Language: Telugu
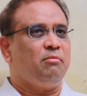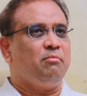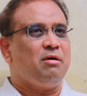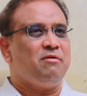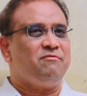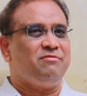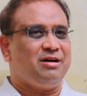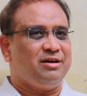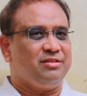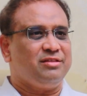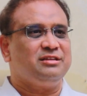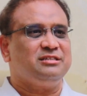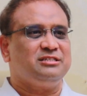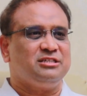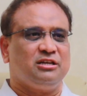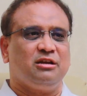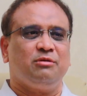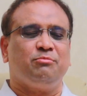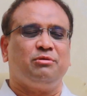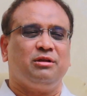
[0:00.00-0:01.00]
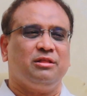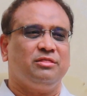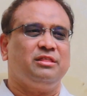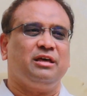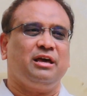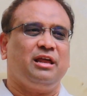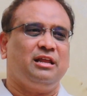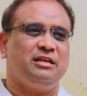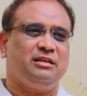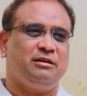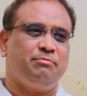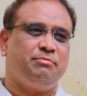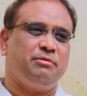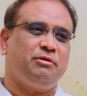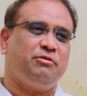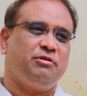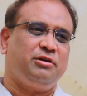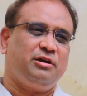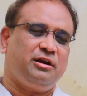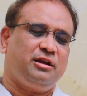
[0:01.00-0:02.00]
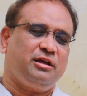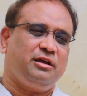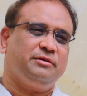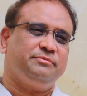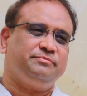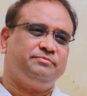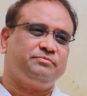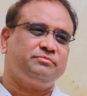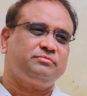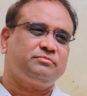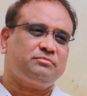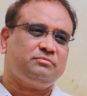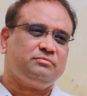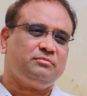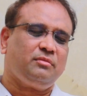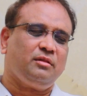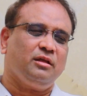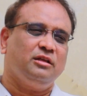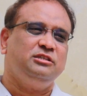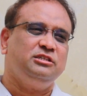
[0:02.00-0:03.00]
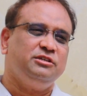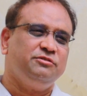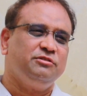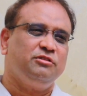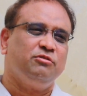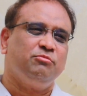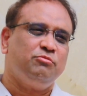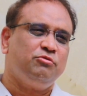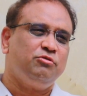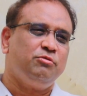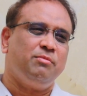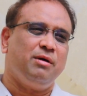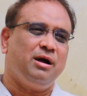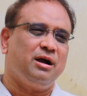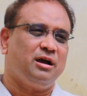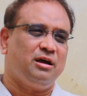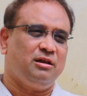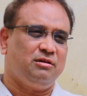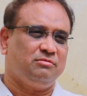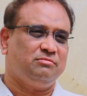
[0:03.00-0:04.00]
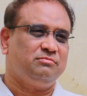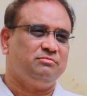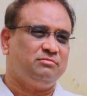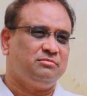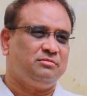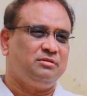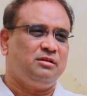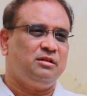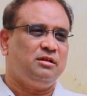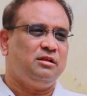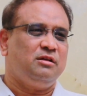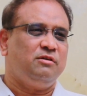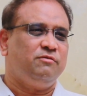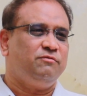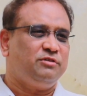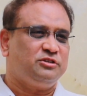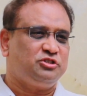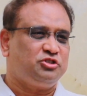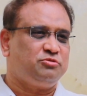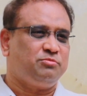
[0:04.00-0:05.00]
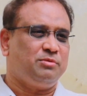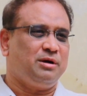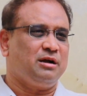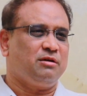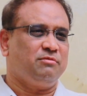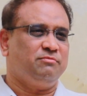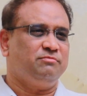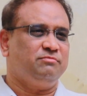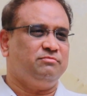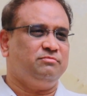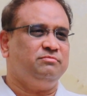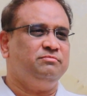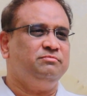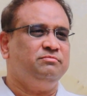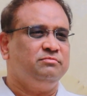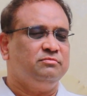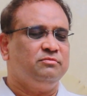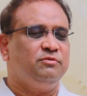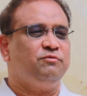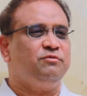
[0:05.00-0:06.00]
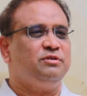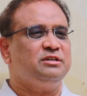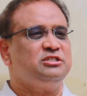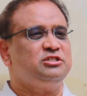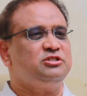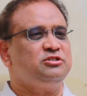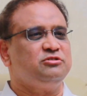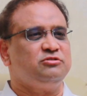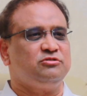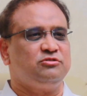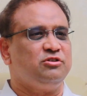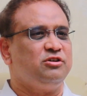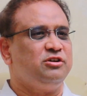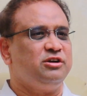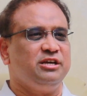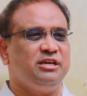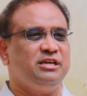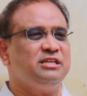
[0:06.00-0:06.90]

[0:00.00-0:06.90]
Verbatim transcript: మా ఫాదర్ చిన్నప్పుడు అంతా ఎలా చెప్పేవారంటే జీవితం మూడు భాగాలు ఫస్ట్ భాగం ఫస్ట్ ట్వంటీ